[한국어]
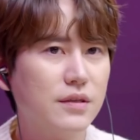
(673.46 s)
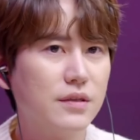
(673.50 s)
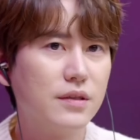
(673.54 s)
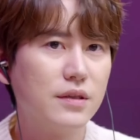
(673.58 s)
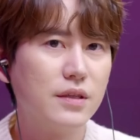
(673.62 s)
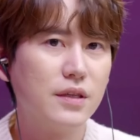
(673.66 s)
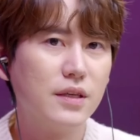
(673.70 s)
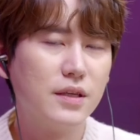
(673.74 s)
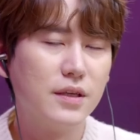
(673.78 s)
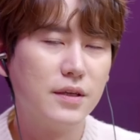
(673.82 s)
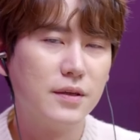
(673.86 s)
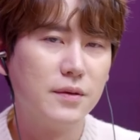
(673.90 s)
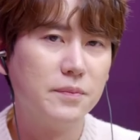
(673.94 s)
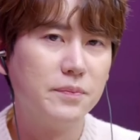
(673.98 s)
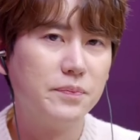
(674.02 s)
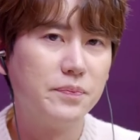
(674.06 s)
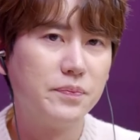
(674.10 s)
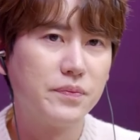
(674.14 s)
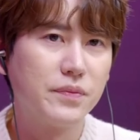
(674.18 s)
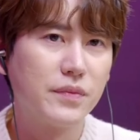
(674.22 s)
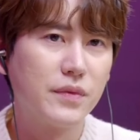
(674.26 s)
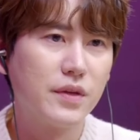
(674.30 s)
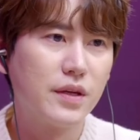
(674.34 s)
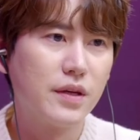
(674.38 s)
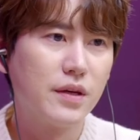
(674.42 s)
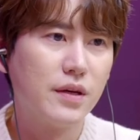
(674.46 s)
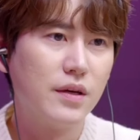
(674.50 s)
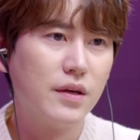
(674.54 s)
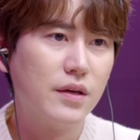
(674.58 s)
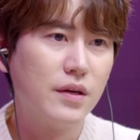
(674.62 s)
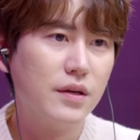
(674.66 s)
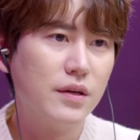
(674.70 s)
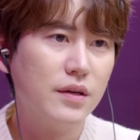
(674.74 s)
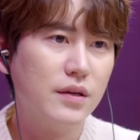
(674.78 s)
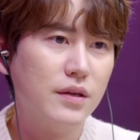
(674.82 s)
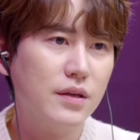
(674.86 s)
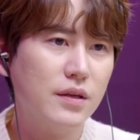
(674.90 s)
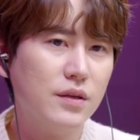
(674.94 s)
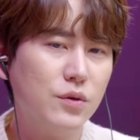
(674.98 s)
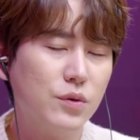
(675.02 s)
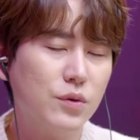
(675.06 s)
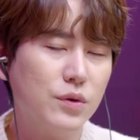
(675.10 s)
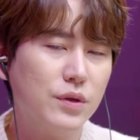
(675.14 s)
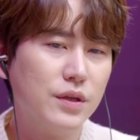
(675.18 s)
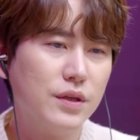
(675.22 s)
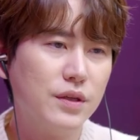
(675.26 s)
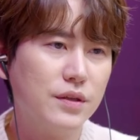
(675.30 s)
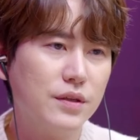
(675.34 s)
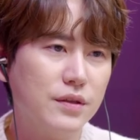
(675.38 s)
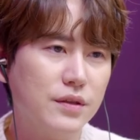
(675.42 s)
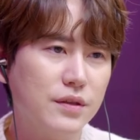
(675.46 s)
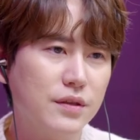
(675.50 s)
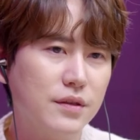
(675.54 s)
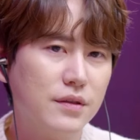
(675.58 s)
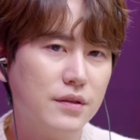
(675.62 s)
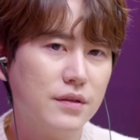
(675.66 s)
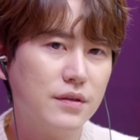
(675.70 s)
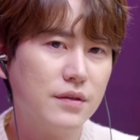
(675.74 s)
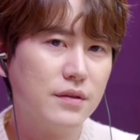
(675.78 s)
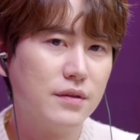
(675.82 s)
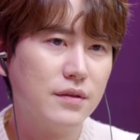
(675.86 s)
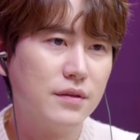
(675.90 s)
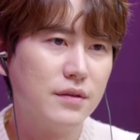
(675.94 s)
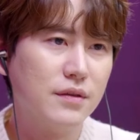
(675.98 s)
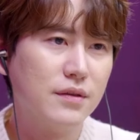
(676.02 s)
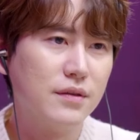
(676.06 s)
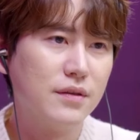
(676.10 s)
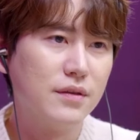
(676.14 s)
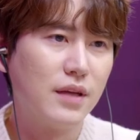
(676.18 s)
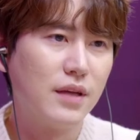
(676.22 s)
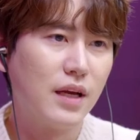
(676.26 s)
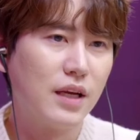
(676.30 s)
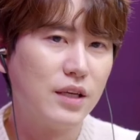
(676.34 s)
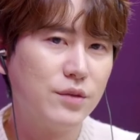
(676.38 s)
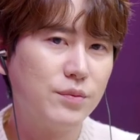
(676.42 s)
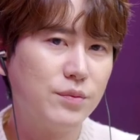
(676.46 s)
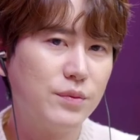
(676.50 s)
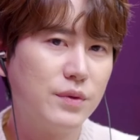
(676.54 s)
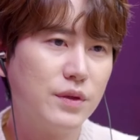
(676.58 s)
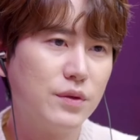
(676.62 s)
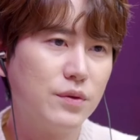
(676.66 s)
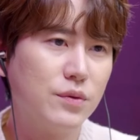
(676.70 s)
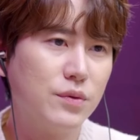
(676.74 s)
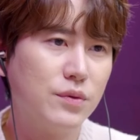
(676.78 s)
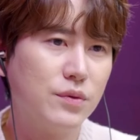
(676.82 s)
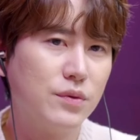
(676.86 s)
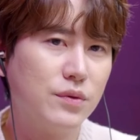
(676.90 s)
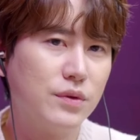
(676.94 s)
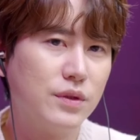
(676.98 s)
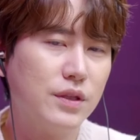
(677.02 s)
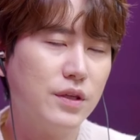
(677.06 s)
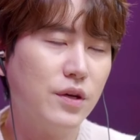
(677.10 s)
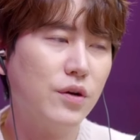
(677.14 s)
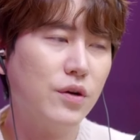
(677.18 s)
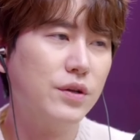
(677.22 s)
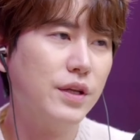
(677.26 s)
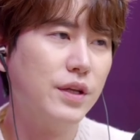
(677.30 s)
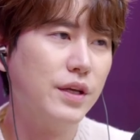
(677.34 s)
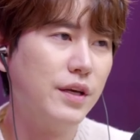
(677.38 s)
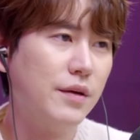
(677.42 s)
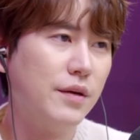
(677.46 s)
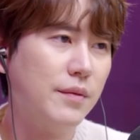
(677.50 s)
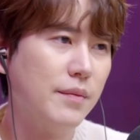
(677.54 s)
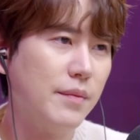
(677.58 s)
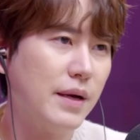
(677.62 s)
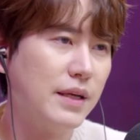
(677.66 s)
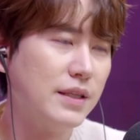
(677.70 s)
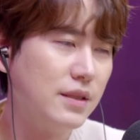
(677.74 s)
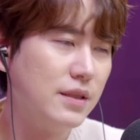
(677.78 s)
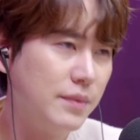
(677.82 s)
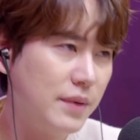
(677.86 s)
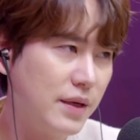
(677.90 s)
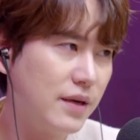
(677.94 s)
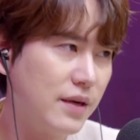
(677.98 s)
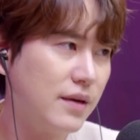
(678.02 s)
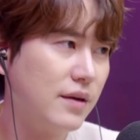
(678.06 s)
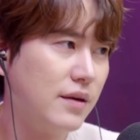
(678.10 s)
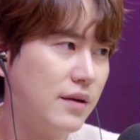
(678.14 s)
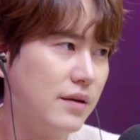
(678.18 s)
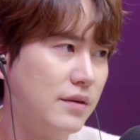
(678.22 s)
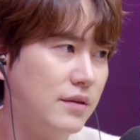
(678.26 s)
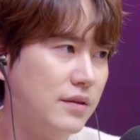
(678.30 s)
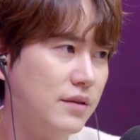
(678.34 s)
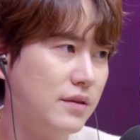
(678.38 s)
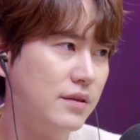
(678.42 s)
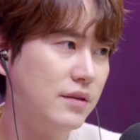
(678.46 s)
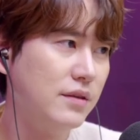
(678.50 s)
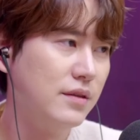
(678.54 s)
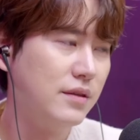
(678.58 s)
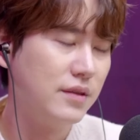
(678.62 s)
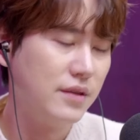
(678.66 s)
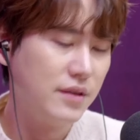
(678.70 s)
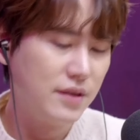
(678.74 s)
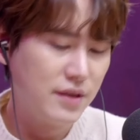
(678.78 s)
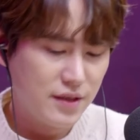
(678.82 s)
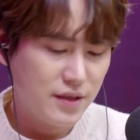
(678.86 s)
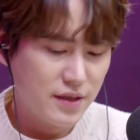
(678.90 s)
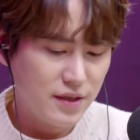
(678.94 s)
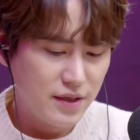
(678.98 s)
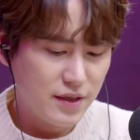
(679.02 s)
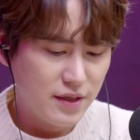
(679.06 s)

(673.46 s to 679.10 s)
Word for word: 근데 이 노래는 아쉽게도 그 연애의 마지막을